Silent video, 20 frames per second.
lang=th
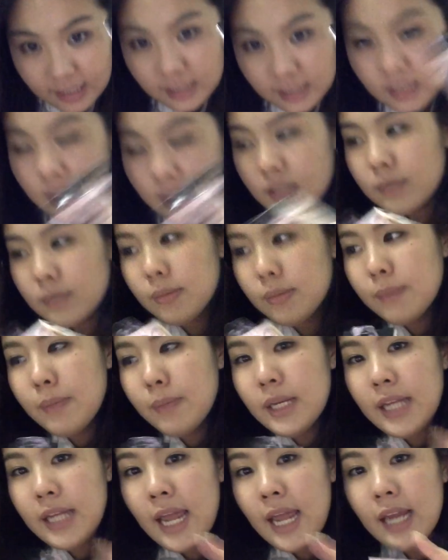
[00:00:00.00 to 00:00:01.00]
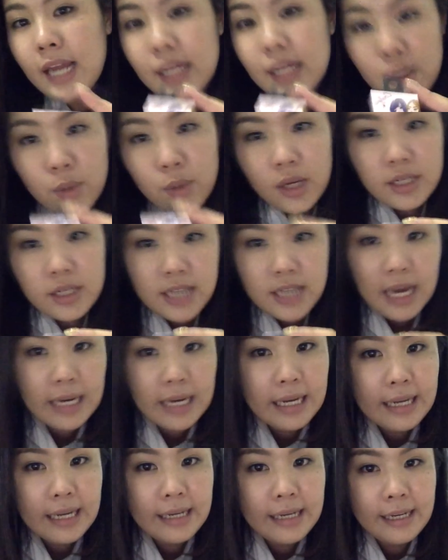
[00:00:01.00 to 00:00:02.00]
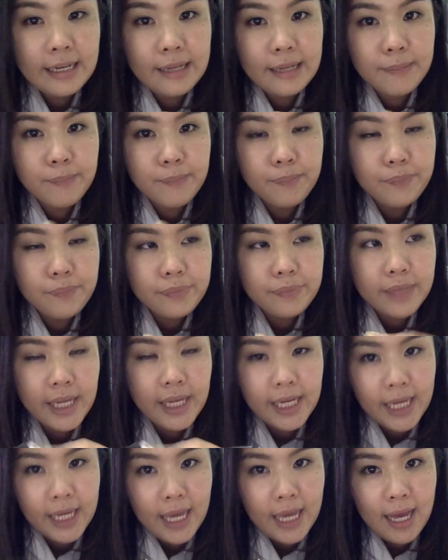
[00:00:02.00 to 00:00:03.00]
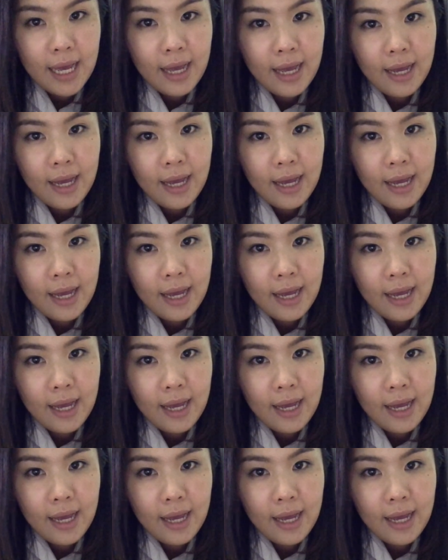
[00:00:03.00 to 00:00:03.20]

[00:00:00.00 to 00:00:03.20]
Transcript: คือมันเป็นแท่งที่วิงใช้ในคลิปแต่งหน้า